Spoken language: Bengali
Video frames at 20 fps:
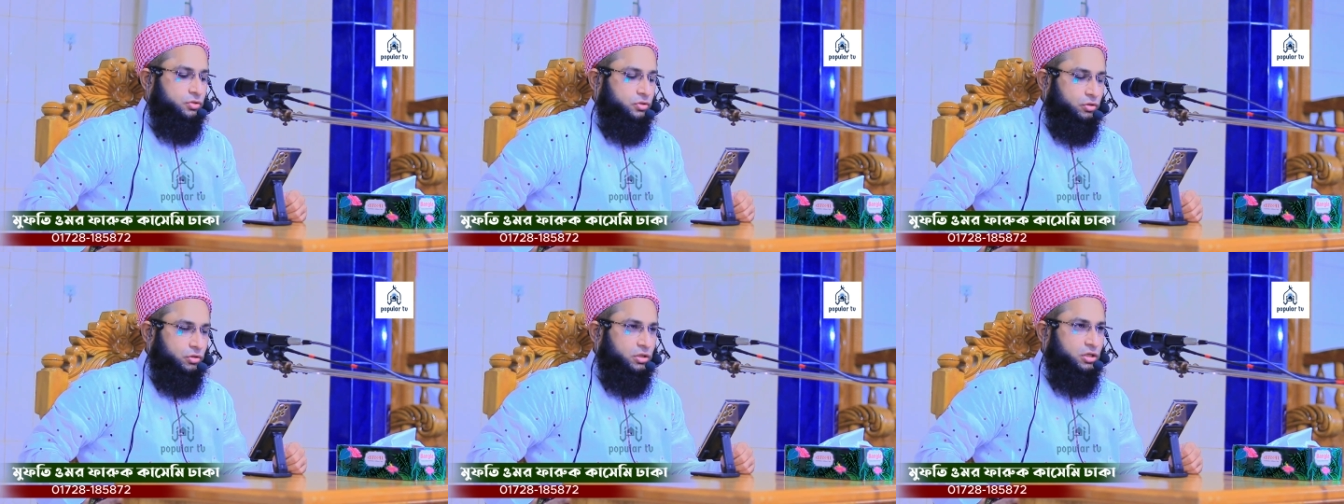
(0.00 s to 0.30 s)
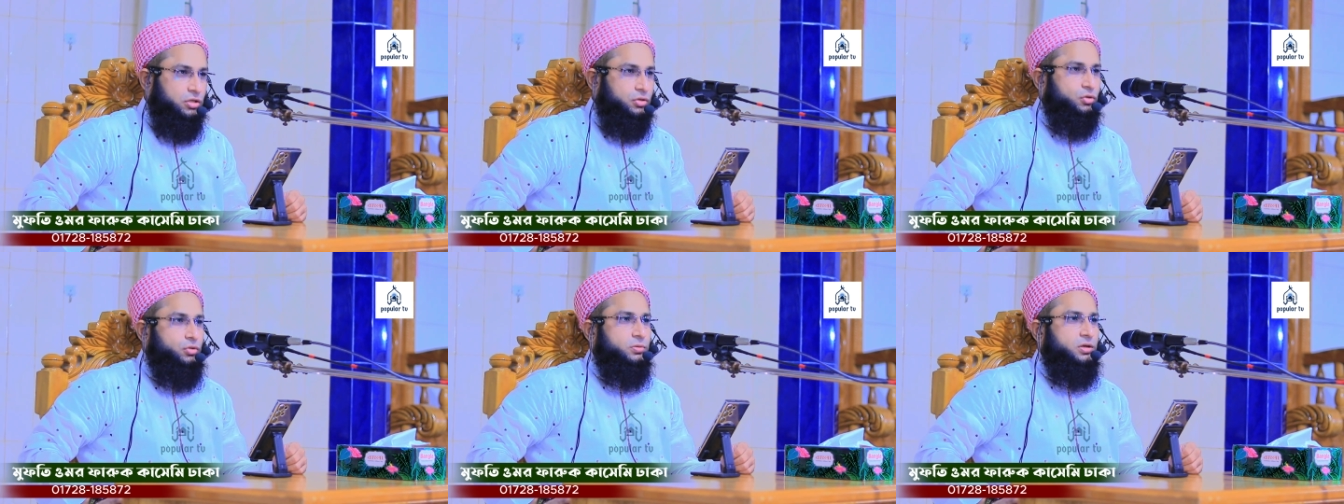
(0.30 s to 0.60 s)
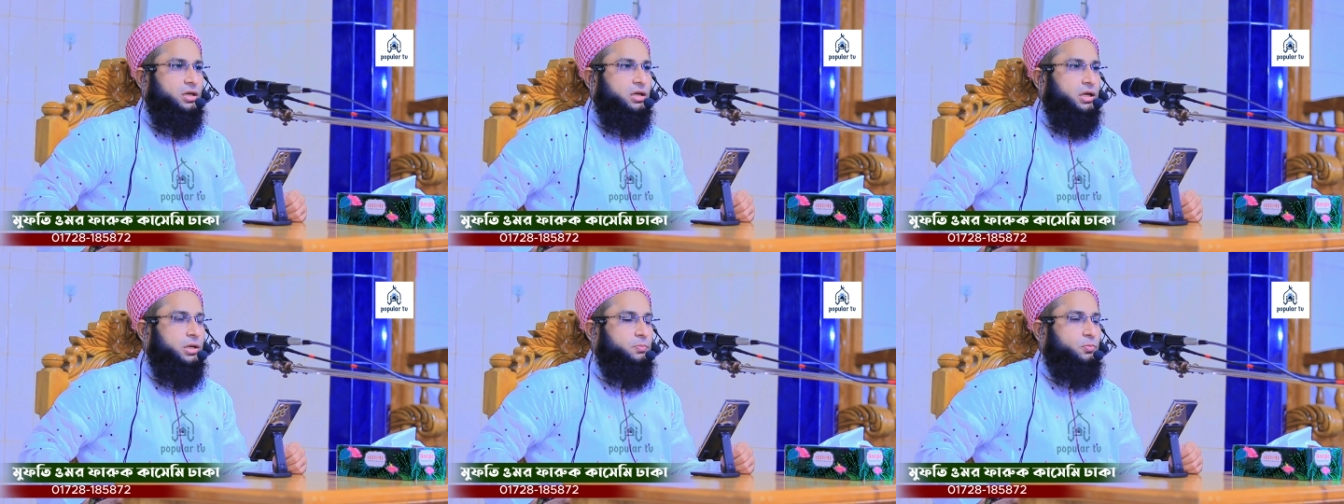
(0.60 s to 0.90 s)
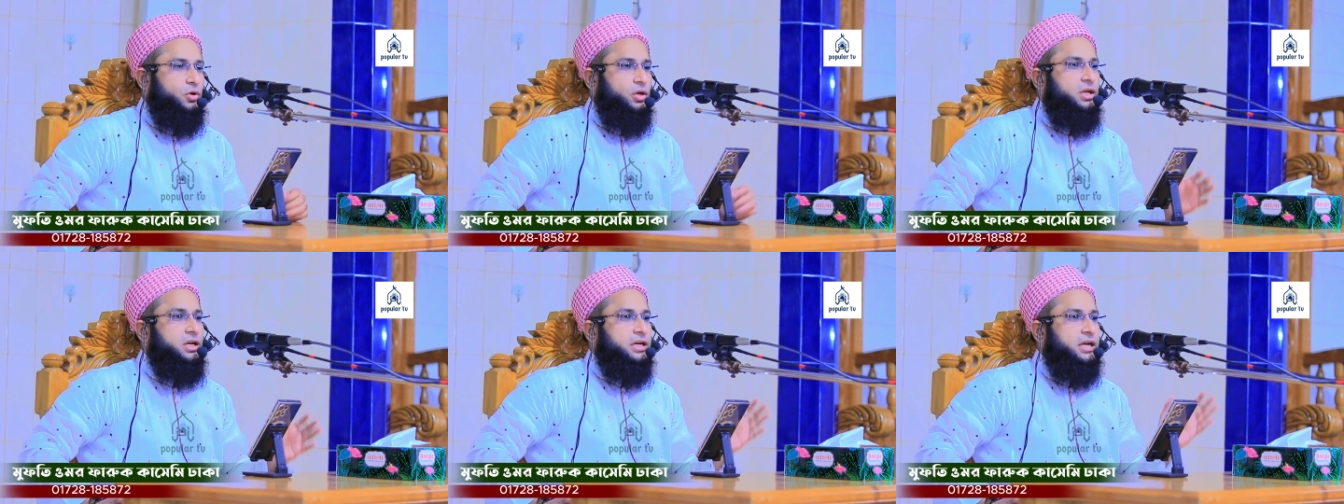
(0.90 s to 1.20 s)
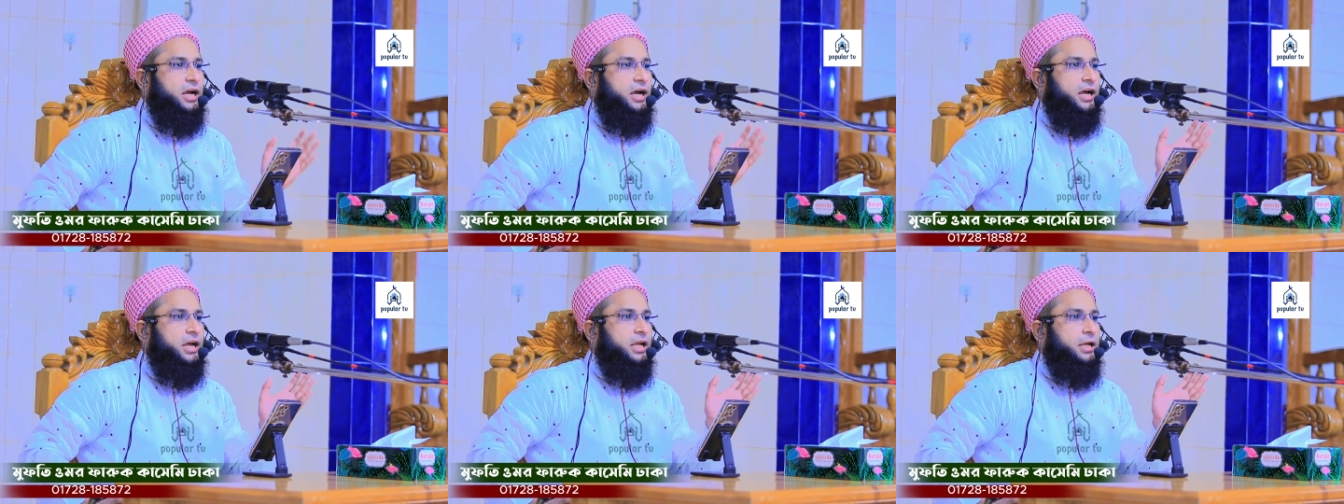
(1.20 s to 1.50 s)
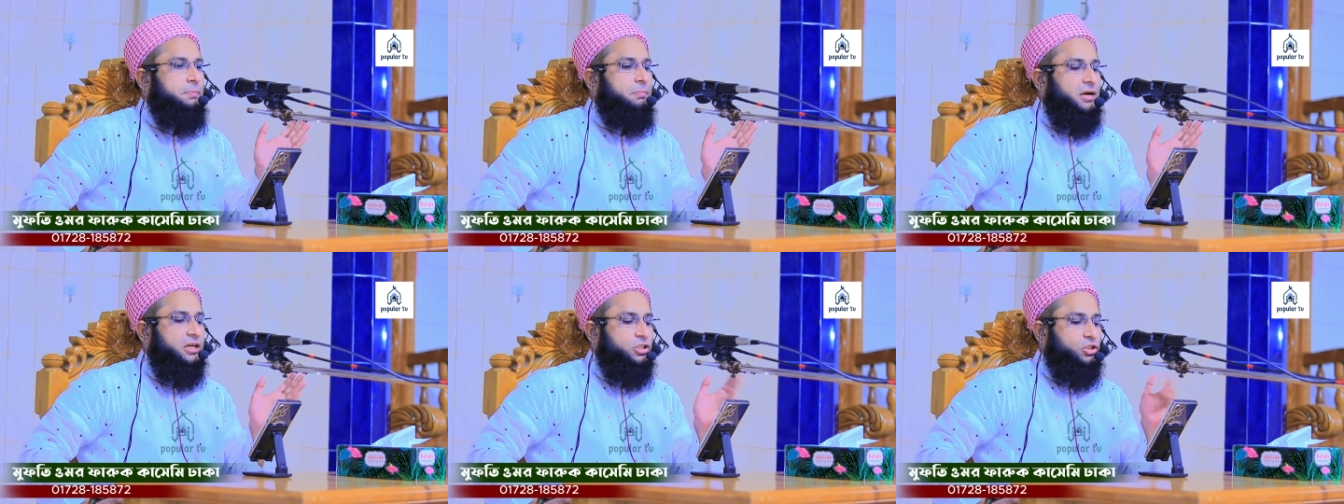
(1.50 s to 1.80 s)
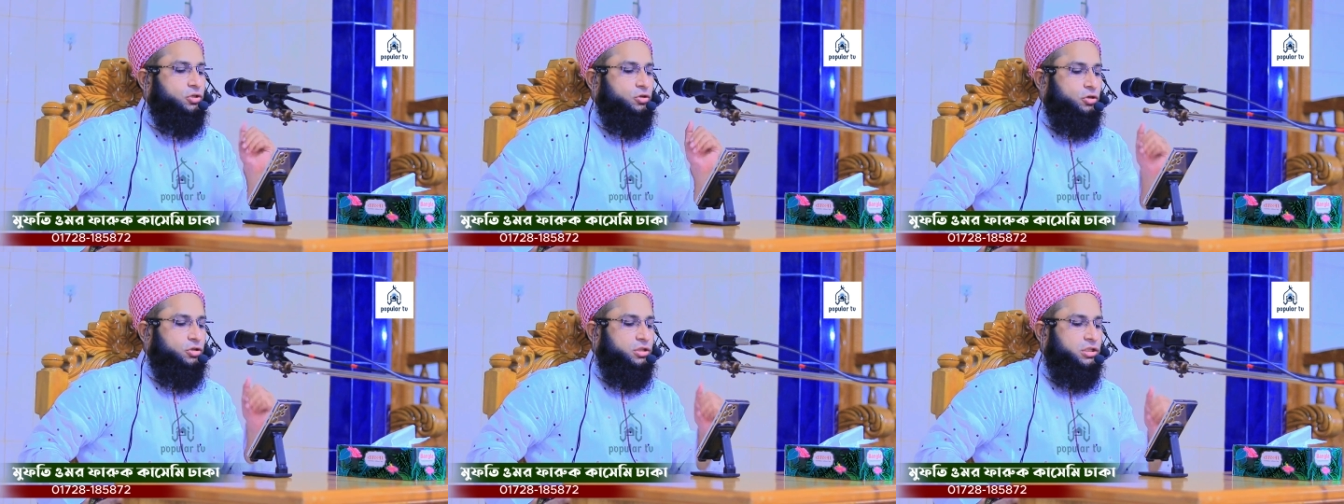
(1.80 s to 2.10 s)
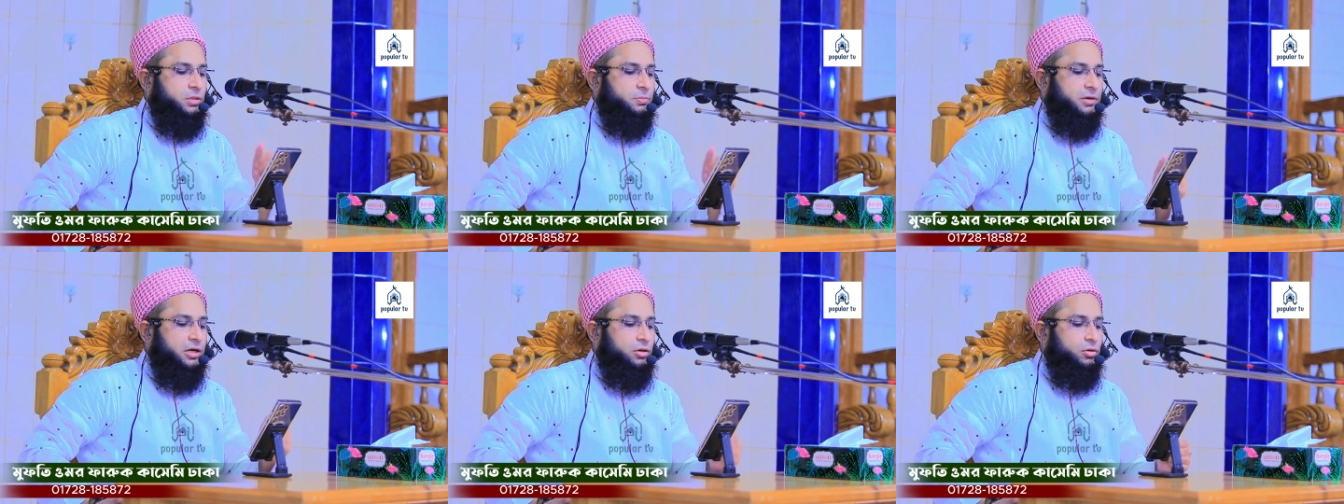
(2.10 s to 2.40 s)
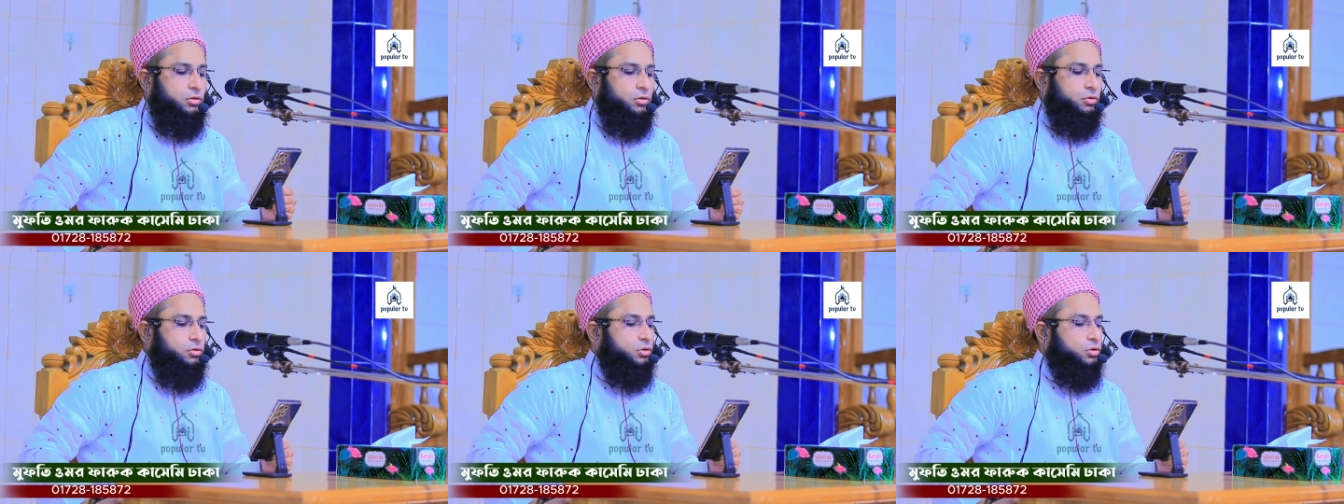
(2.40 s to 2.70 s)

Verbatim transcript: যদি তুমি এই পরীক্ষায় পাশ করতে পারো